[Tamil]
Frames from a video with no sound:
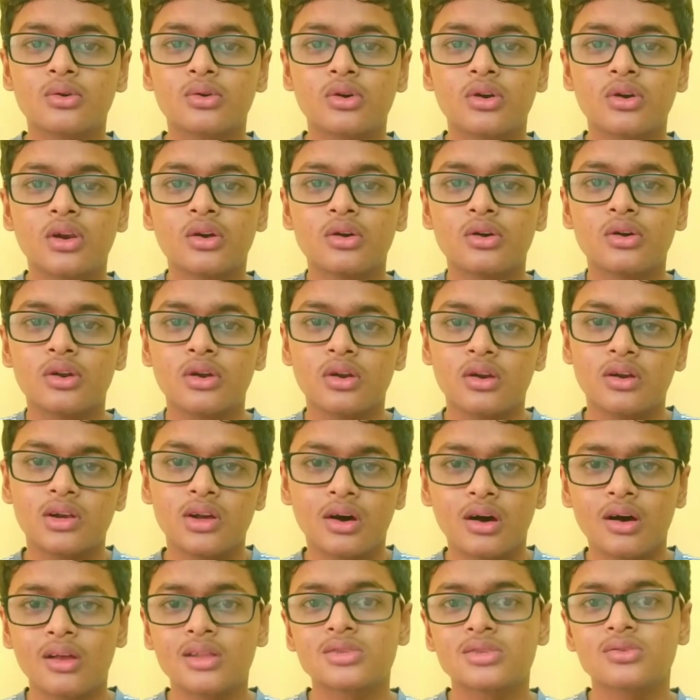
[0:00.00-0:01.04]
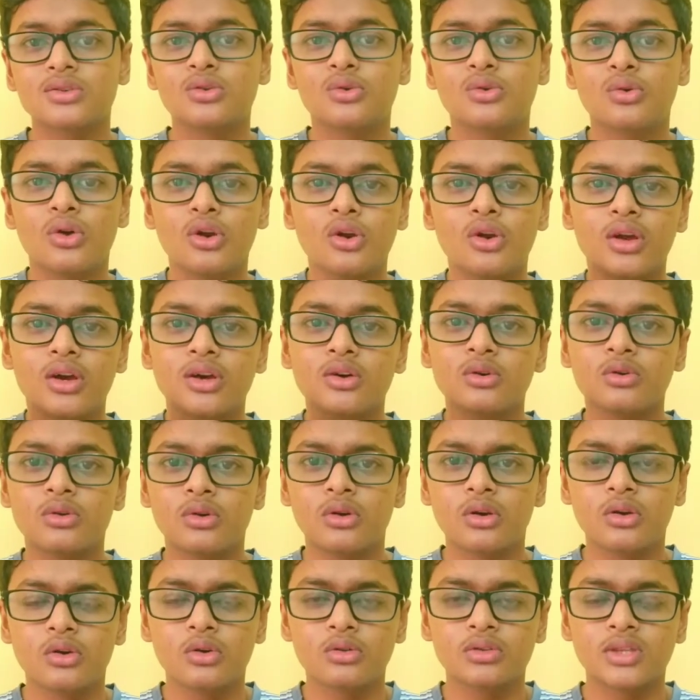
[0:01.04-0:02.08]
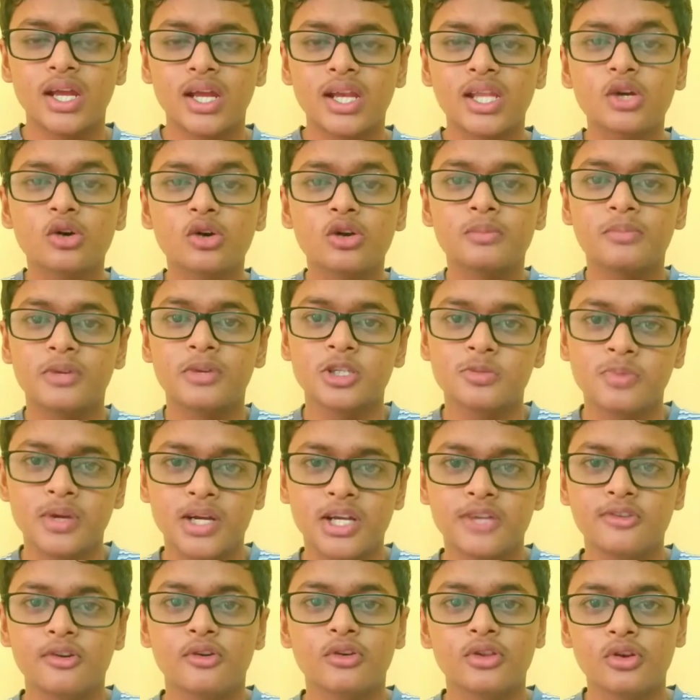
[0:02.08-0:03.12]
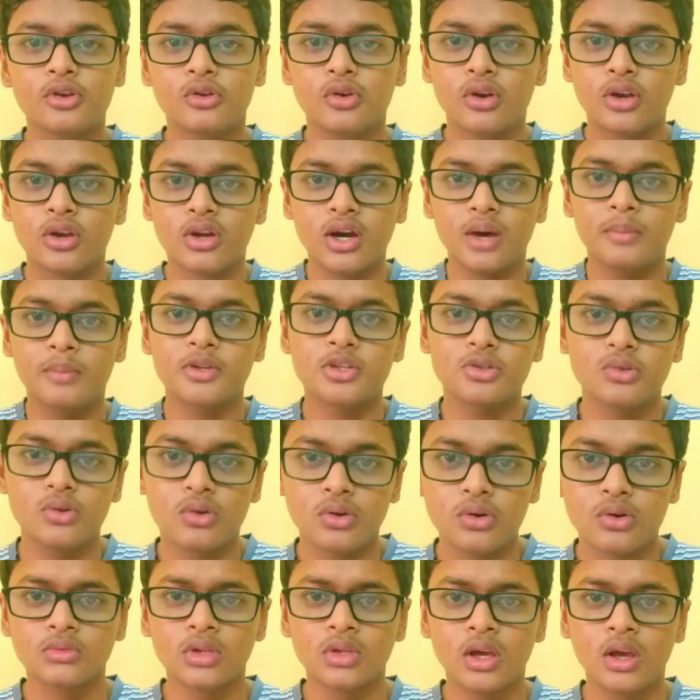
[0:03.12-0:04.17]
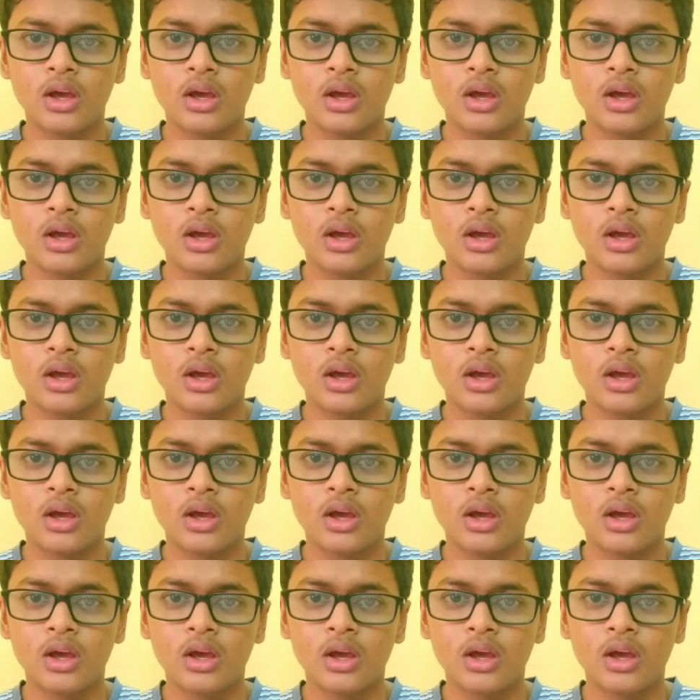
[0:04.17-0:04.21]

உங்களுக்கு இருக்கிற டாட்ஸ் வந்து உங்களுக்கு உங்களுக்கு தனி ஒரு பெர்ஸ்பெக்டிவாக வந்து உங்களுக்கு அமைச்சு கொடுக்கும்